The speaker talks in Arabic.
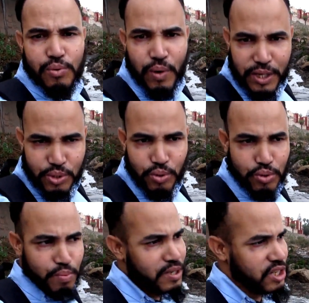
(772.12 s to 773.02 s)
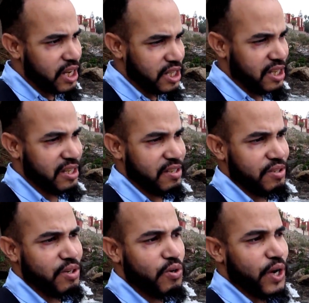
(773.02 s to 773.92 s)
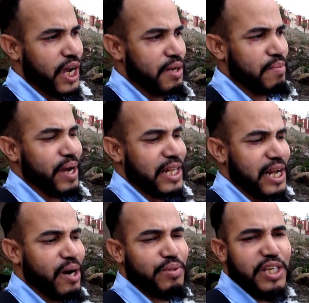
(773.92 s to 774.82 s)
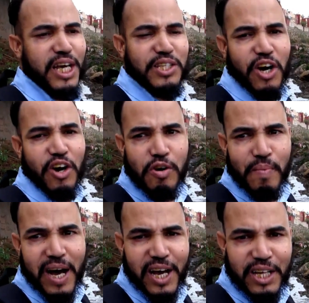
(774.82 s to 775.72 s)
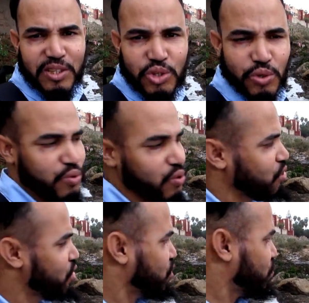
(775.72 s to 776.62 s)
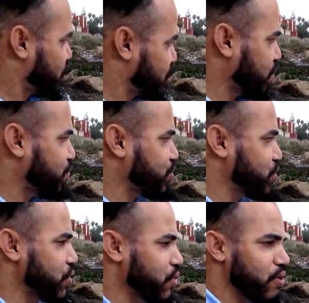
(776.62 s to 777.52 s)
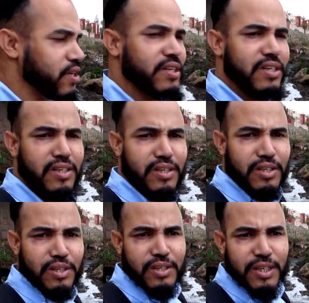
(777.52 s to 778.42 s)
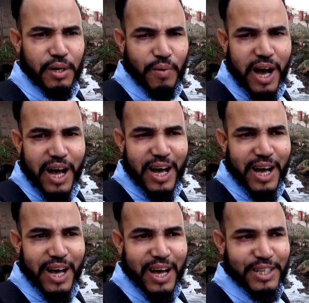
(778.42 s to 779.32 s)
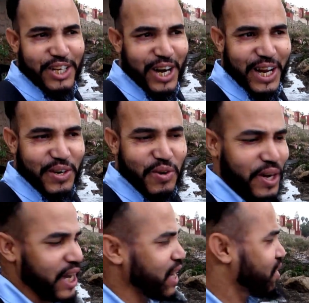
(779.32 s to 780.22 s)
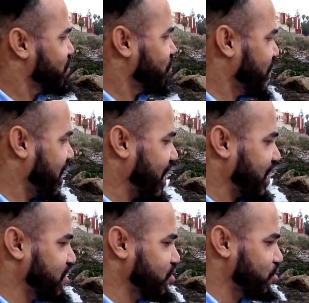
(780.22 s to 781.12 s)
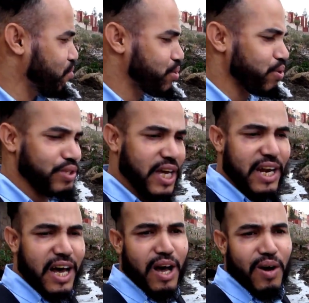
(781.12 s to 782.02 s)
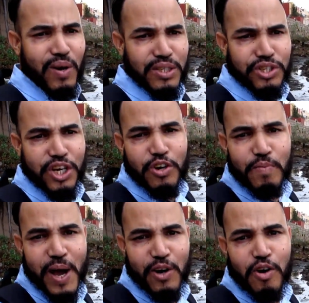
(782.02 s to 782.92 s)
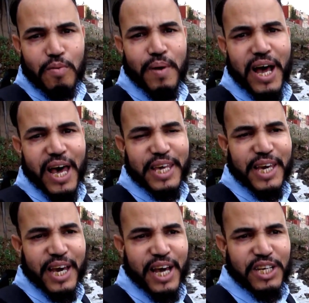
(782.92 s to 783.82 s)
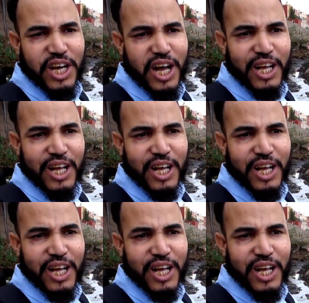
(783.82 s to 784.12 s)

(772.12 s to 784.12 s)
واد سوس من جديد وكاينين بعض الاوديه حتى هما غادي نشوفوا واش جابوا السيول ايوا ان شاء الله يكون خير وحنا غادي نديروا المجهود ديالنا وغادي نشاركوا معكم اي حاجه